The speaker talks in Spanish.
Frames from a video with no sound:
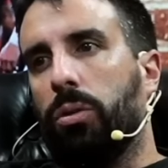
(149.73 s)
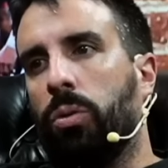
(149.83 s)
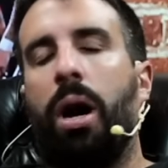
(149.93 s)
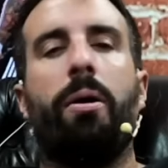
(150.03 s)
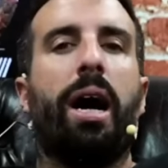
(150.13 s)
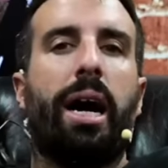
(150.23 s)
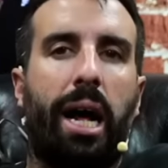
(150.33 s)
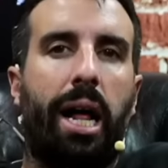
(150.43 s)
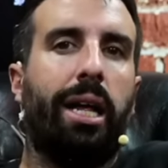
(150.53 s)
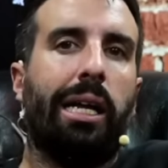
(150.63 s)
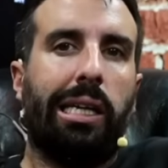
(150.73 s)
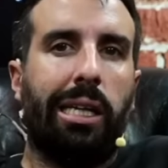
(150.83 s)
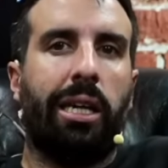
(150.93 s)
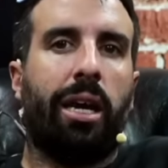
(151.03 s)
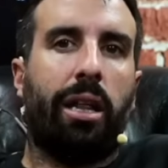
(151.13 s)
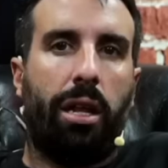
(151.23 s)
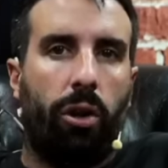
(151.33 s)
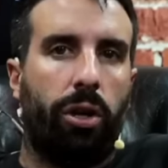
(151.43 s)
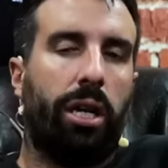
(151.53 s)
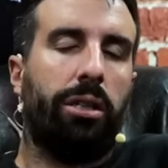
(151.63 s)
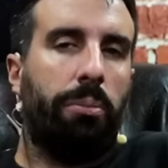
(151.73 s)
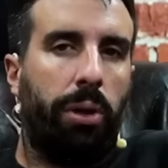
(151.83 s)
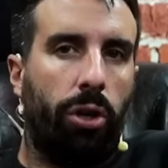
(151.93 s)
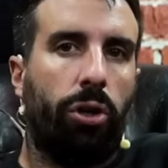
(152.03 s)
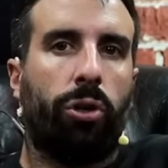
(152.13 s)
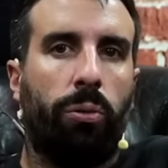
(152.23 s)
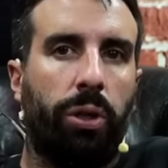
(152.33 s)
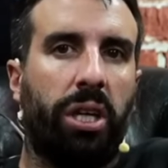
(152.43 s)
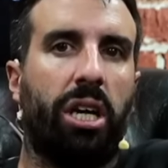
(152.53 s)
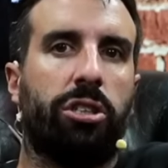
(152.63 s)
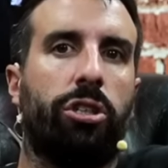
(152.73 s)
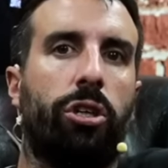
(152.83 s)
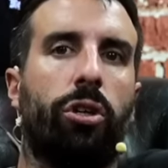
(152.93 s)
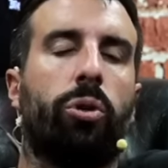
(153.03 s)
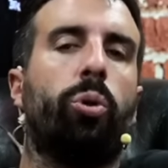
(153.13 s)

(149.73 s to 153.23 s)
una bajada de línea desde los grandes medios de comunicación,